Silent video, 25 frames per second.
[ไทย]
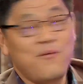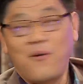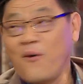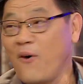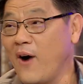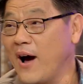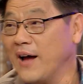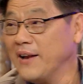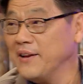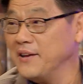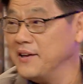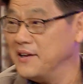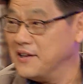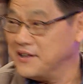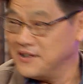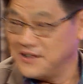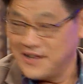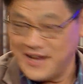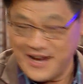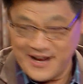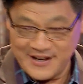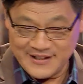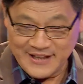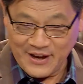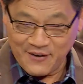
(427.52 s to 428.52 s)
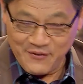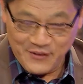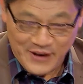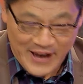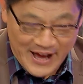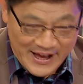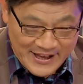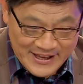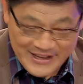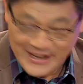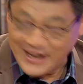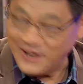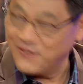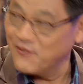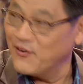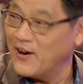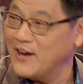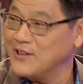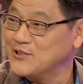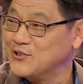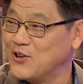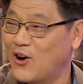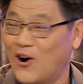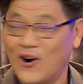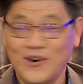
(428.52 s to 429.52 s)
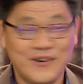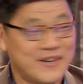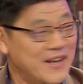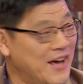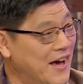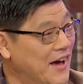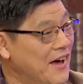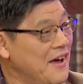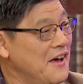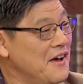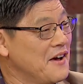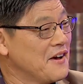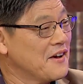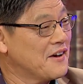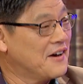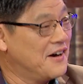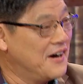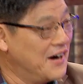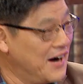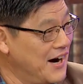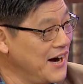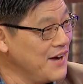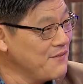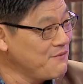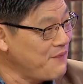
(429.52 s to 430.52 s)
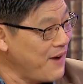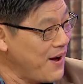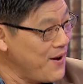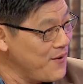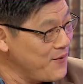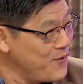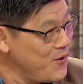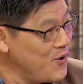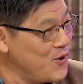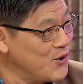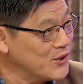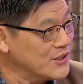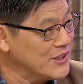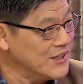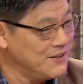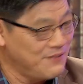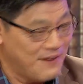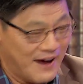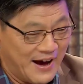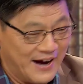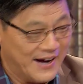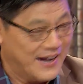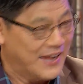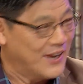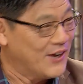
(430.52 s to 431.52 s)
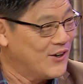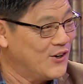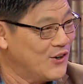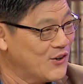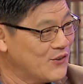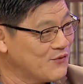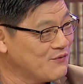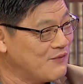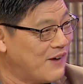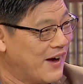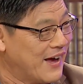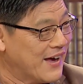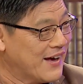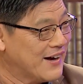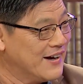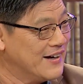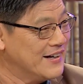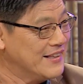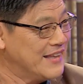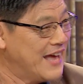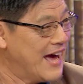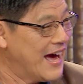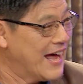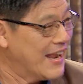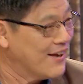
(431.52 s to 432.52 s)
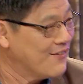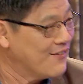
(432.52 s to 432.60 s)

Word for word: เพราะว่า1เนี่ยอาจารย์วิระเขียนไว้2เนี่ยเคยไปพูดที่พรรคอนาคตใหม่เคยแน่